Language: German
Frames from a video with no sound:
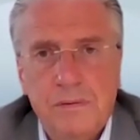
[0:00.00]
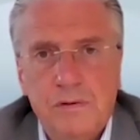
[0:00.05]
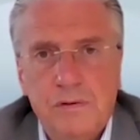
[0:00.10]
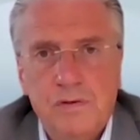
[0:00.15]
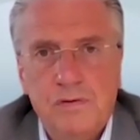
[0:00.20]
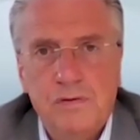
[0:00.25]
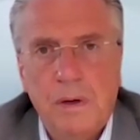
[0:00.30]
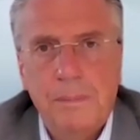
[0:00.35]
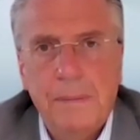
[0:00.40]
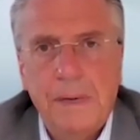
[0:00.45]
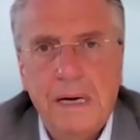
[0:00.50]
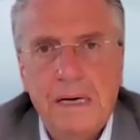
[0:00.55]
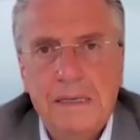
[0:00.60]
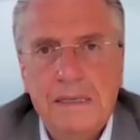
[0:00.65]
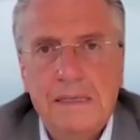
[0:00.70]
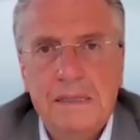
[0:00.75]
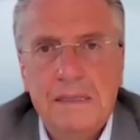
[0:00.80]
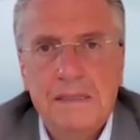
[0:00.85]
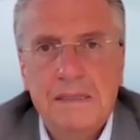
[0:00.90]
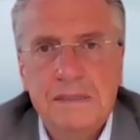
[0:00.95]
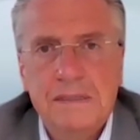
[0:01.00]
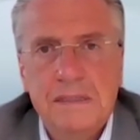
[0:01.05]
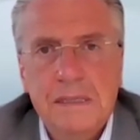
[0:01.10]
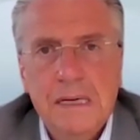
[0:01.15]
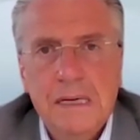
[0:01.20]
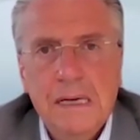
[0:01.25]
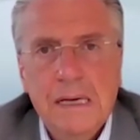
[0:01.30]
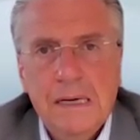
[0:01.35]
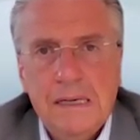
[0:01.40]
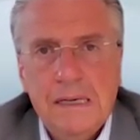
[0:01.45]
zu vermerken ist,
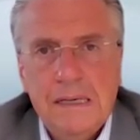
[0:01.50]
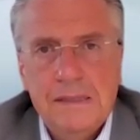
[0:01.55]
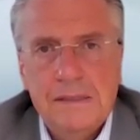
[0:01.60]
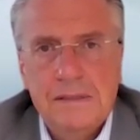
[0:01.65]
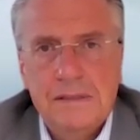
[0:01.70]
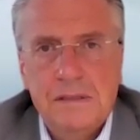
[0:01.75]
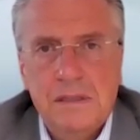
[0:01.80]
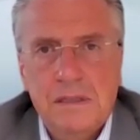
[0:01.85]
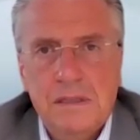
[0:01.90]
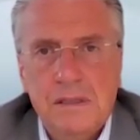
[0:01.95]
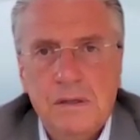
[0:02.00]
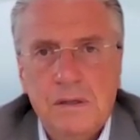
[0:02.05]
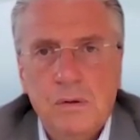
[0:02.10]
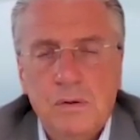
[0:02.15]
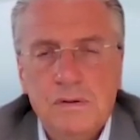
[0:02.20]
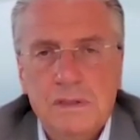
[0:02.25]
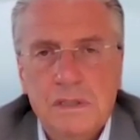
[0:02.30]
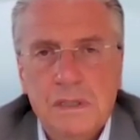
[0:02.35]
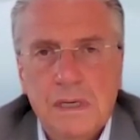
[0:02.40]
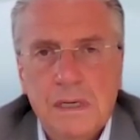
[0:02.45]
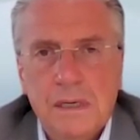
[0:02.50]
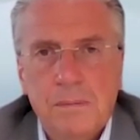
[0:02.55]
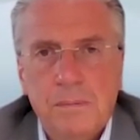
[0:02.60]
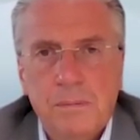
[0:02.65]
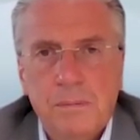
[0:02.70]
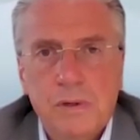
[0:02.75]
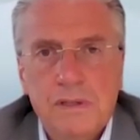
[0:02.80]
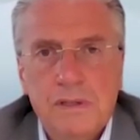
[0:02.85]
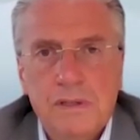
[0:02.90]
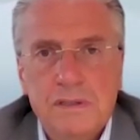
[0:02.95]
ist äh, unser
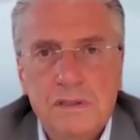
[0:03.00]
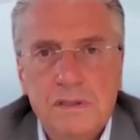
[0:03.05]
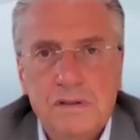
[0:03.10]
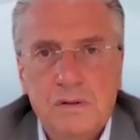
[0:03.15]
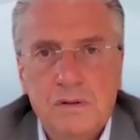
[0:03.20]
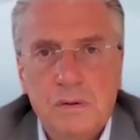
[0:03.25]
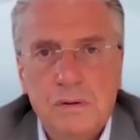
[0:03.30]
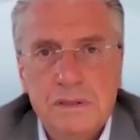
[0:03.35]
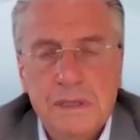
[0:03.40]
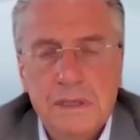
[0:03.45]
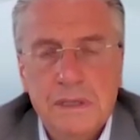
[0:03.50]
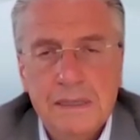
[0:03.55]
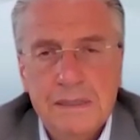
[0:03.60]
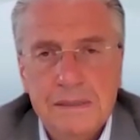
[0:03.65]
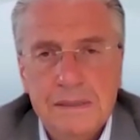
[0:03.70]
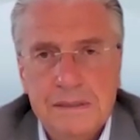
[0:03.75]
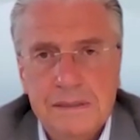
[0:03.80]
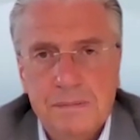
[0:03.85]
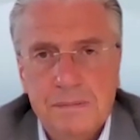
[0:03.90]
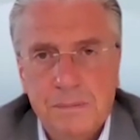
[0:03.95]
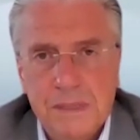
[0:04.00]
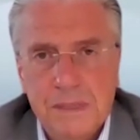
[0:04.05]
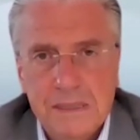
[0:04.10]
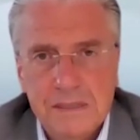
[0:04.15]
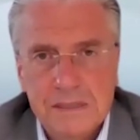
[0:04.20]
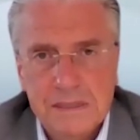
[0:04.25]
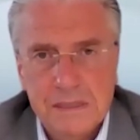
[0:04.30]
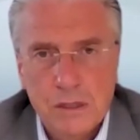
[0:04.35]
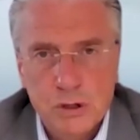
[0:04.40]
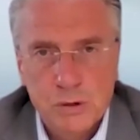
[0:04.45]

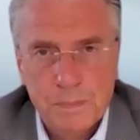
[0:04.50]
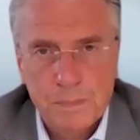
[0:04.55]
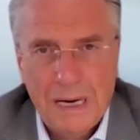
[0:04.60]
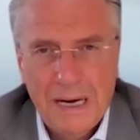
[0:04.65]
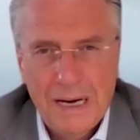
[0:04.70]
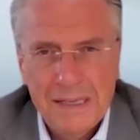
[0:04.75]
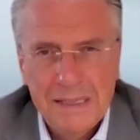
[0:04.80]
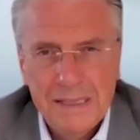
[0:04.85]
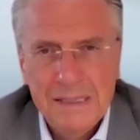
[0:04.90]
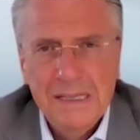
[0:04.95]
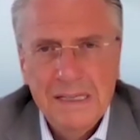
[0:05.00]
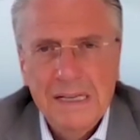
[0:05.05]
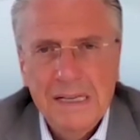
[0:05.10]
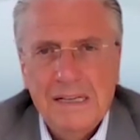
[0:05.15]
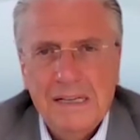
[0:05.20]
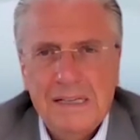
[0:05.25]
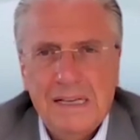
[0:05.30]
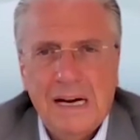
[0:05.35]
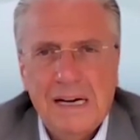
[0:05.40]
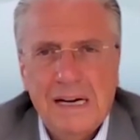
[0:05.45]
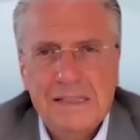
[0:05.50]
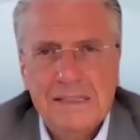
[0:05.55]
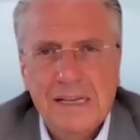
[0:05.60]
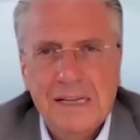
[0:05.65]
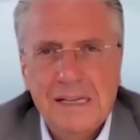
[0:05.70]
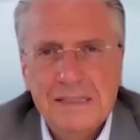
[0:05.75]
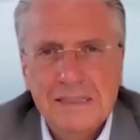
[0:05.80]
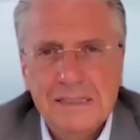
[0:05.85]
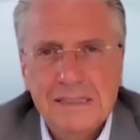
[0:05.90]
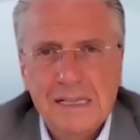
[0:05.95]
Bundesgesundheitsminister Spahn. Der hat
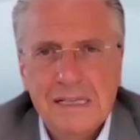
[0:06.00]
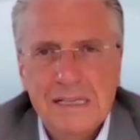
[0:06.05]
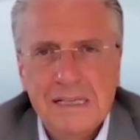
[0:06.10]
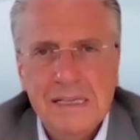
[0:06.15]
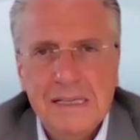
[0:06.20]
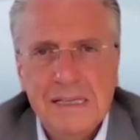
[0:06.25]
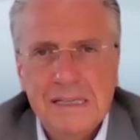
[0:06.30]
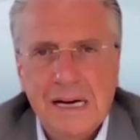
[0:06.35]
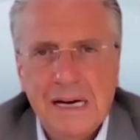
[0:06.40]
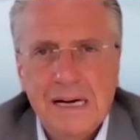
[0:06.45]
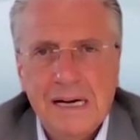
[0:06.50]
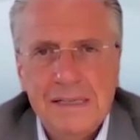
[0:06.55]
tatsächlich